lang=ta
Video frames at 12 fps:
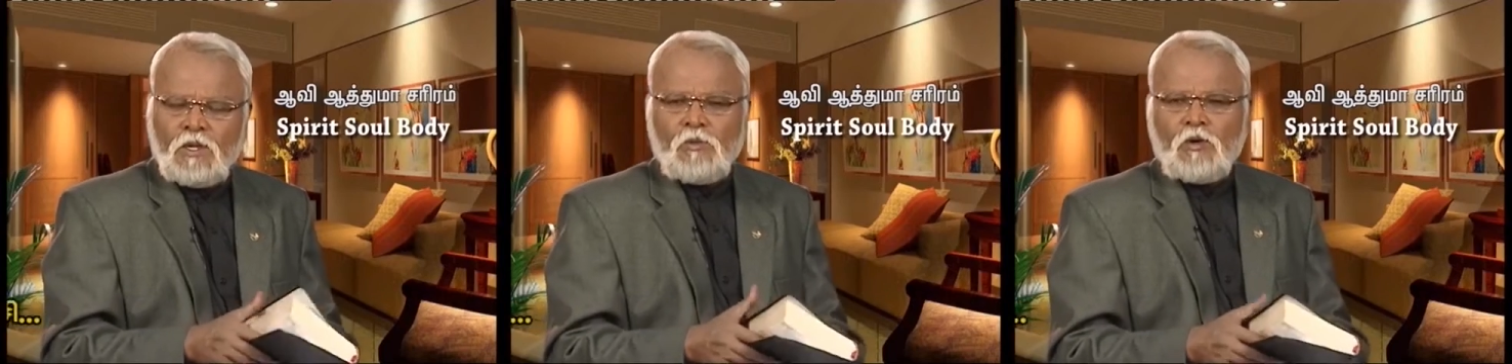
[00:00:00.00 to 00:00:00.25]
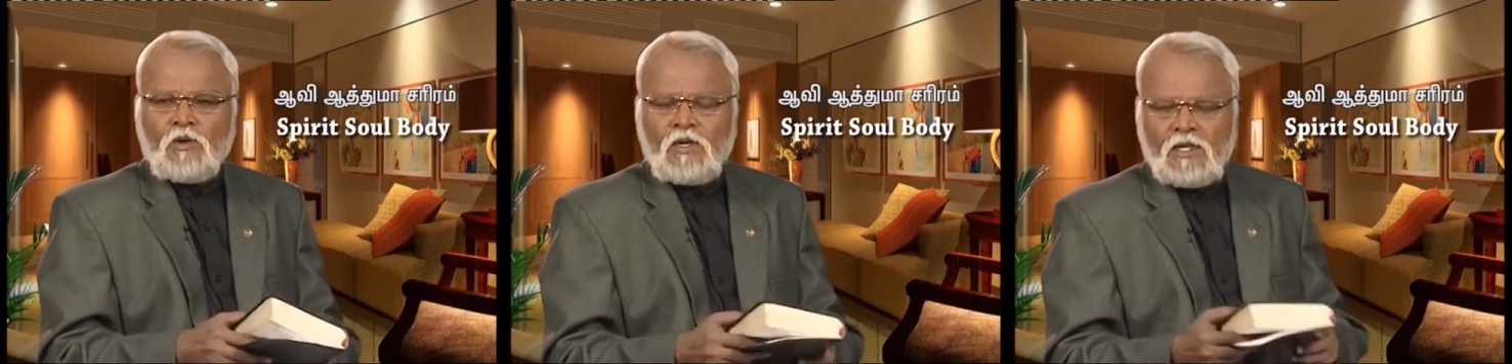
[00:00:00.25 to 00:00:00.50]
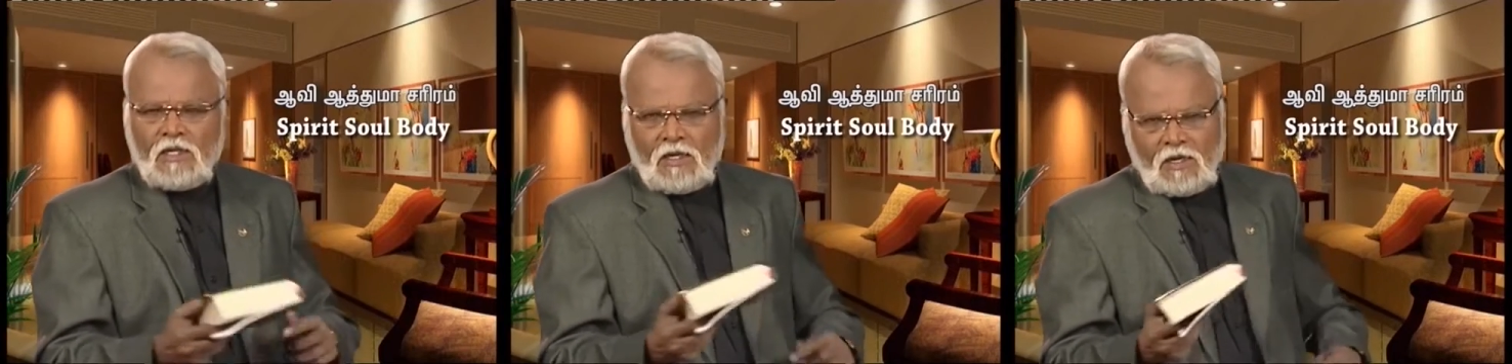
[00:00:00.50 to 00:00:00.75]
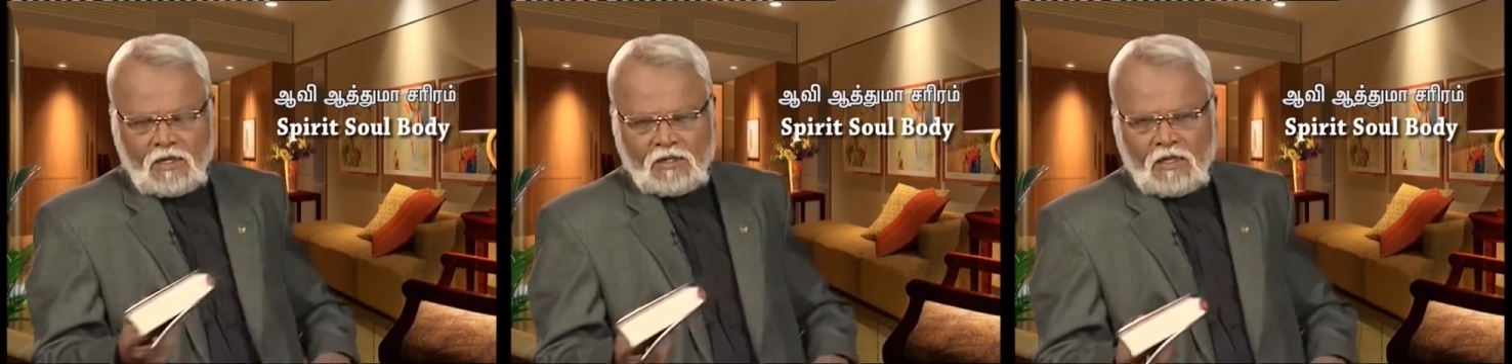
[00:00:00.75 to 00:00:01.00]
பிரியமான
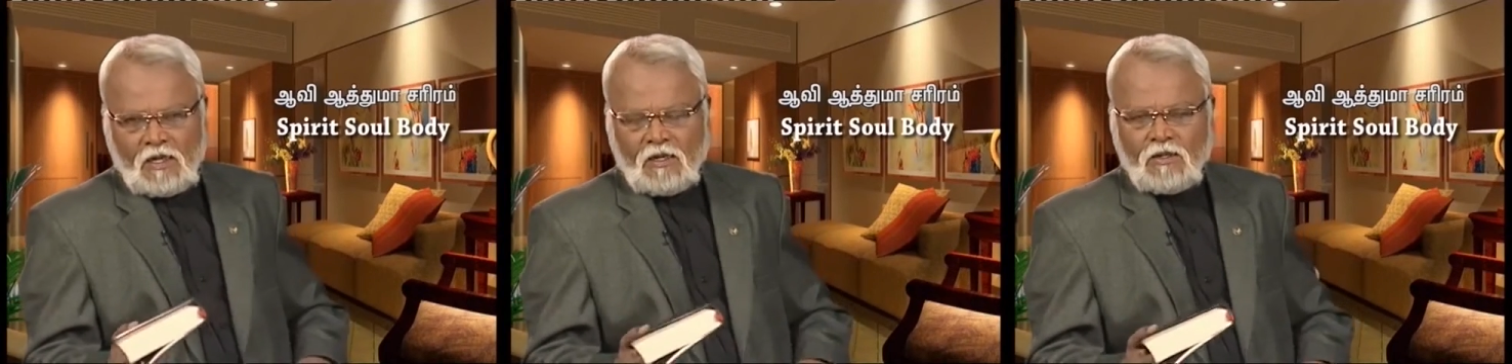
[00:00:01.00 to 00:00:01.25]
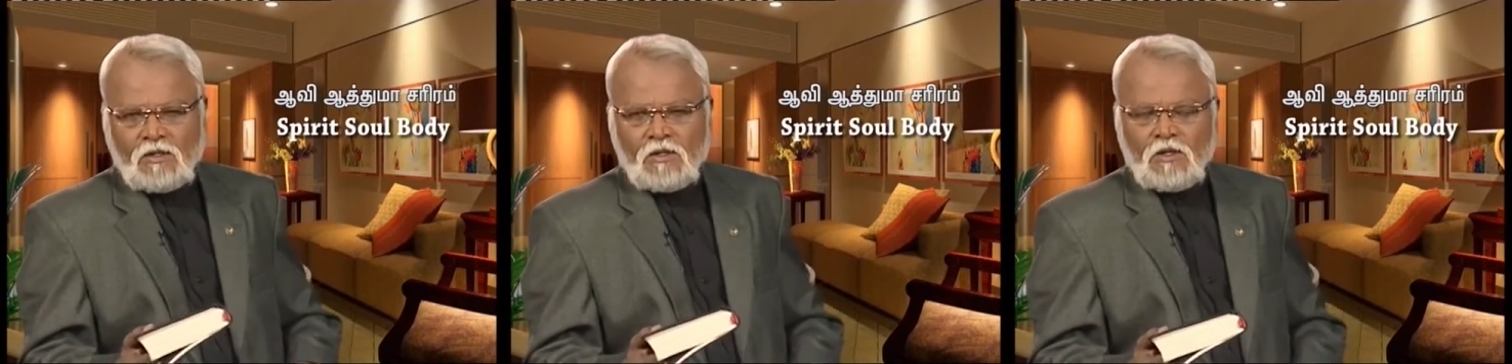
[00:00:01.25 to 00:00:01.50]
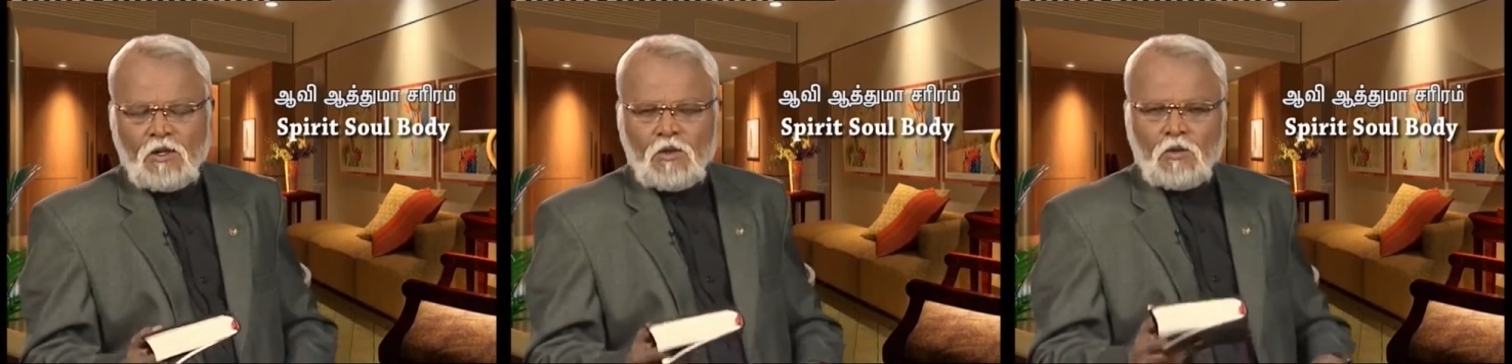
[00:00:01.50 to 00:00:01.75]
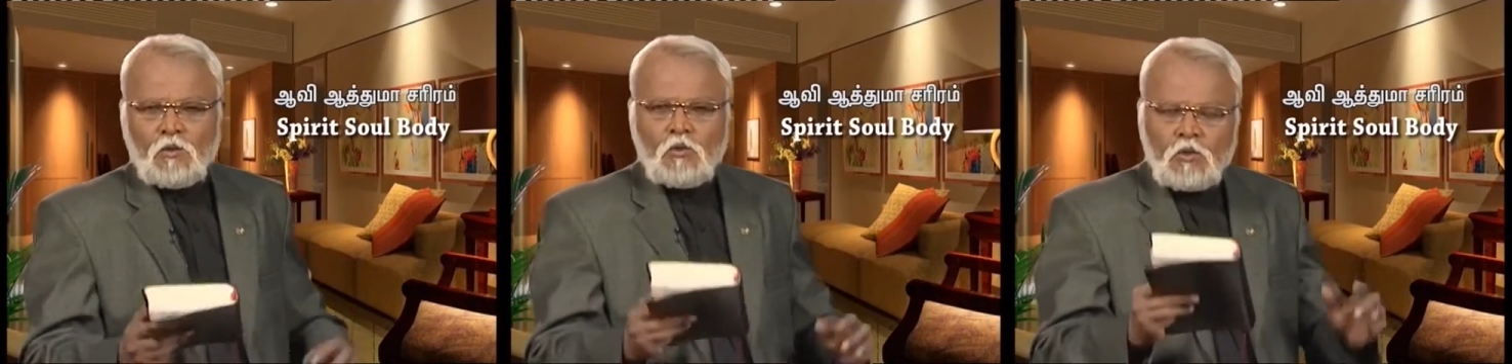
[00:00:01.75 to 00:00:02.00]
இதனால தான்
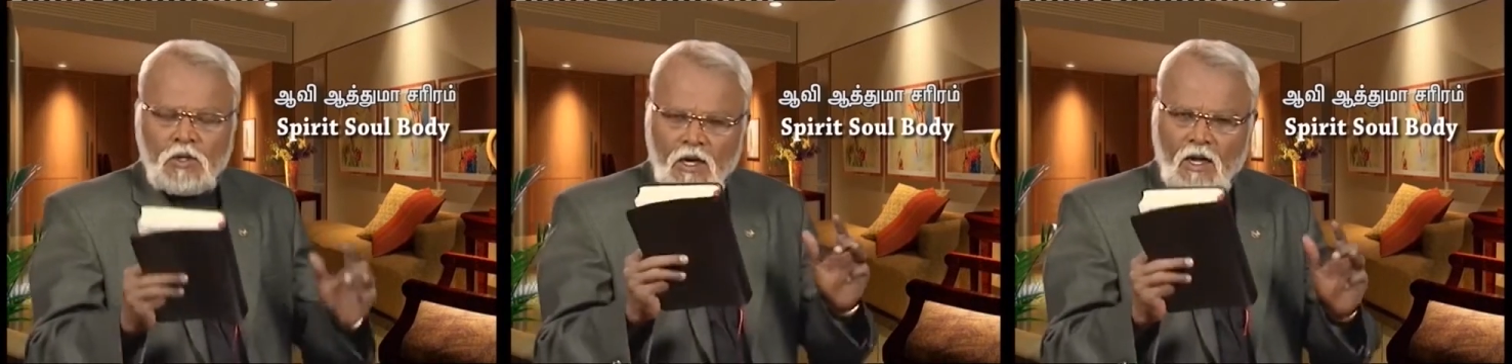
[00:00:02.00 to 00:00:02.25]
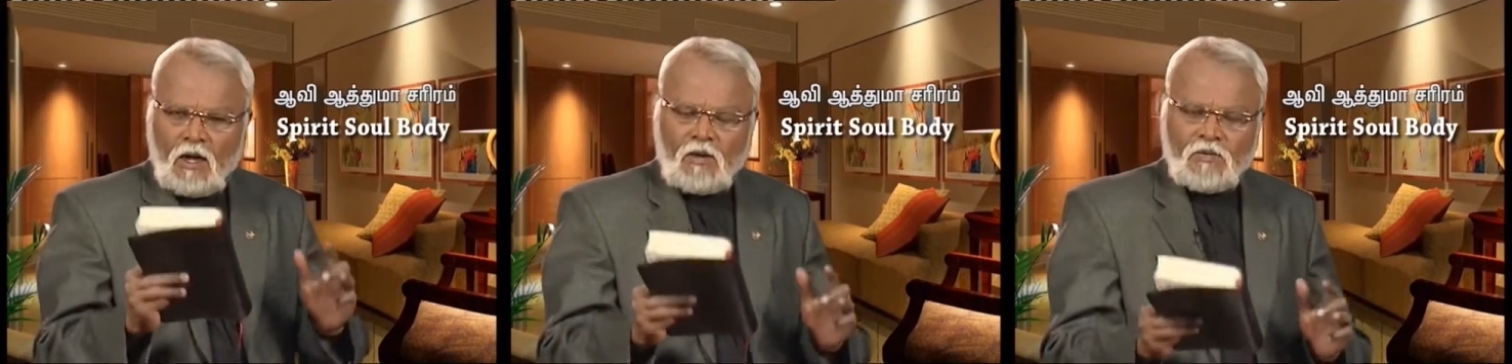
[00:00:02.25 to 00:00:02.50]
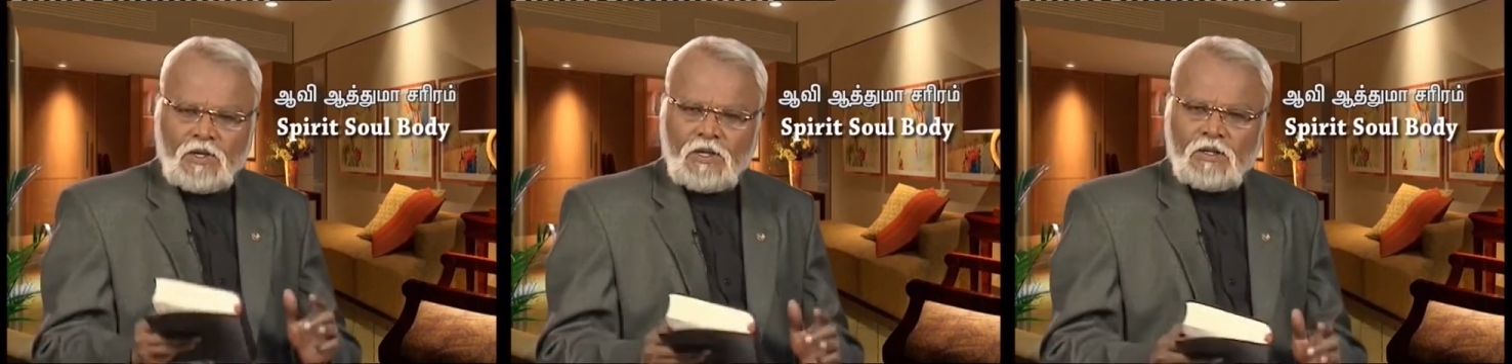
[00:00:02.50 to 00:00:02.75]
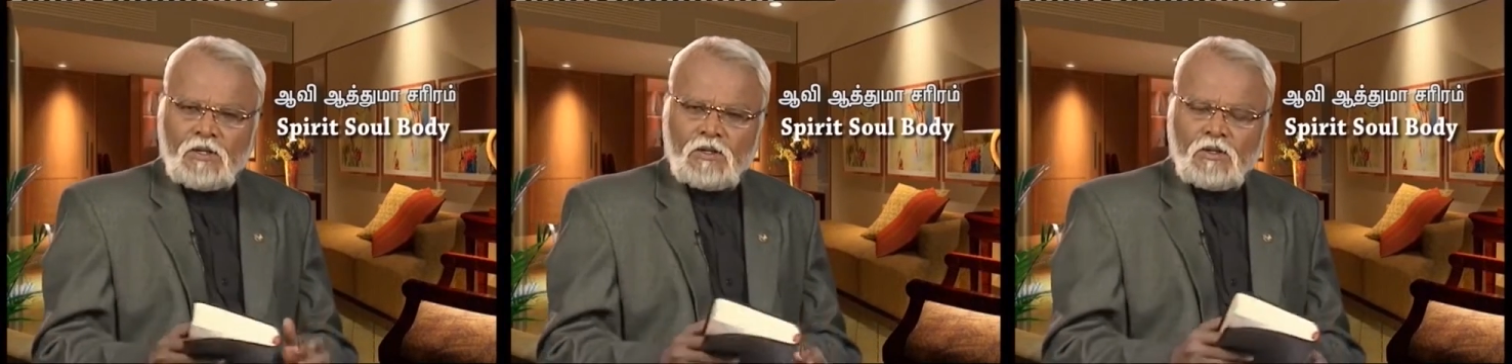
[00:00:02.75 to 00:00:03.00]
உங்கள் ஆவி